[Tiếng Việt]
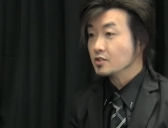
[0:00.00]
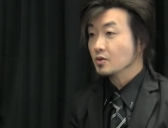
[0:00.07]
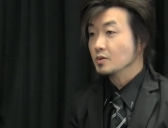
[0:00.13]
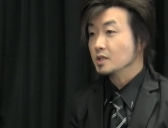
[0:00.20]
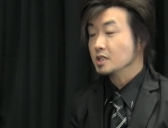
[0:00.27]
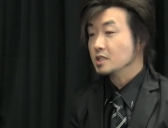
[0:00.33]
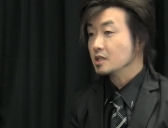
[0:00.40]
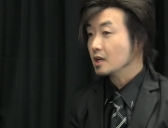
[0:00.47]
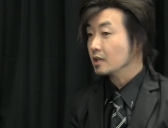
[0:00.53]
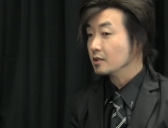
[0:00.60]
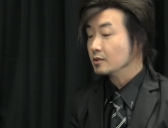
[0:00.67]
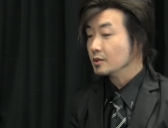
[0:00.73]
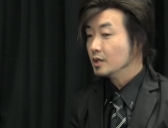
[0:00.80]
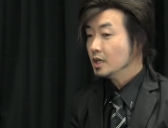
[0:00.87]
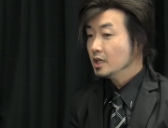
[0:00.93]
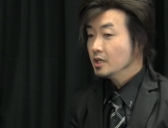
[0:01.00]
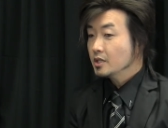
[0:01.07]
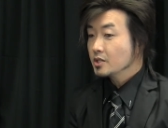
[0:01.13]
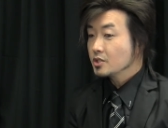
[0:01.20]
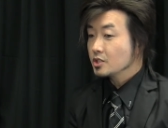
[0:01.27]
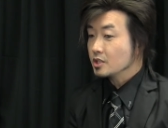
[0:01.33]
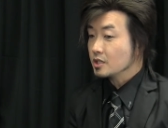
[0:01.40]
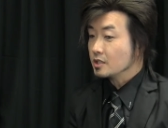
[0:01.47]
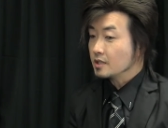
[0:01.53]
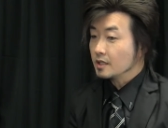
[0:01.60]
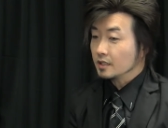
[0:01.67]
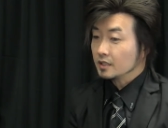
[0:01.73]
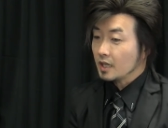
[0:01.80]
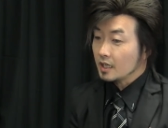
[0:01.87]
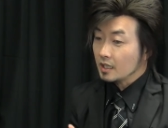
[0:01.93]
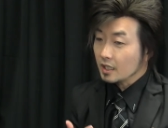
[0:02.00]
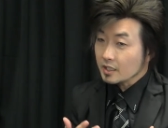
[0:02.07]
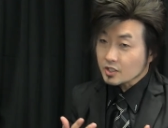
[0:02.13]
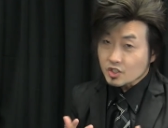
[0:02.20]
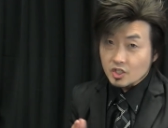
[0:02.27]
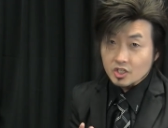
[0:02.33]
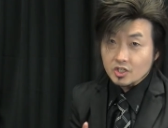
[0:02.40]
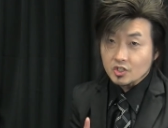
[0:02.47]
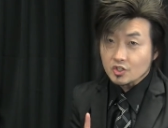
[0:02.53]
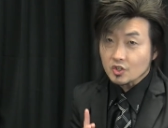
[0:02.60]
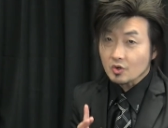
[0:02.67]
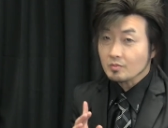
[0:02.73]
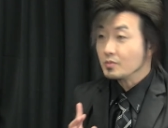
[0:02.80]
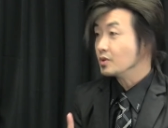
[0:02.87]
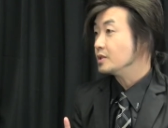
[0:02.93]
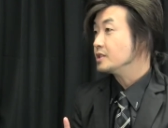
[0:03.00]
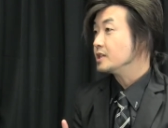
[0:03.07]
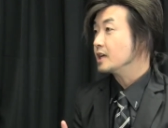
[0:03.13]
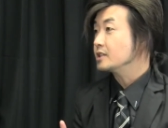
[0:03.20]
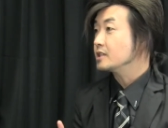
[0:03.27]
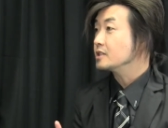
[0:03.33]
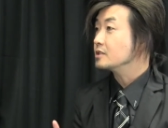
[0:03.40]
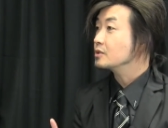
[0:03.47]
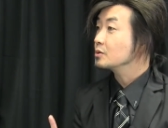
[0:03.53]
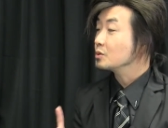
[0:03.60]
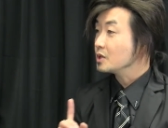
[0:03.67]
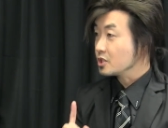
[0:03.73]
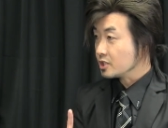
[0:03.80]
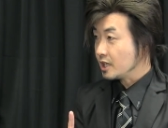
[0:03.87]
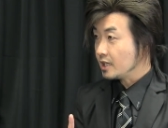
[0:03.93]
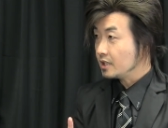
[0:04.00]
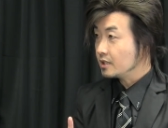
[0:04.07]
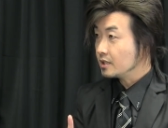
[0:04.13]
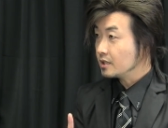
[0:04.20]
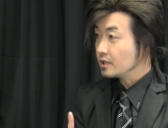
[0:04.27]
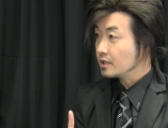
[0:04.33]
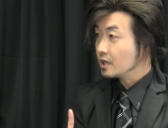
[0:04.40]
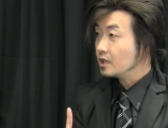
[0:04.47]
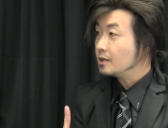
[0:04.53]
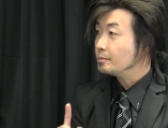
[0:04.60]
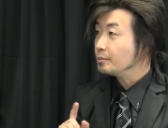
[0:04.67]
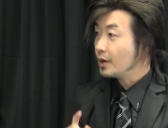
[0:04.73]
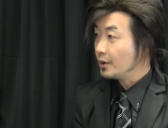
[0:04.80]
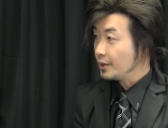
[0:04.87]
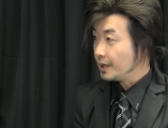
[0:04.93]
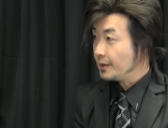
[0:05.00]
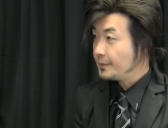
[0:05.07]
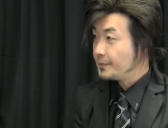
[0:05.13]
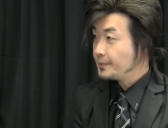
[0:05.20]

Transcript: rong lý trả lô sĩ ờ, technology rong bồ lý trả thì tua sai thế lý bảo ạ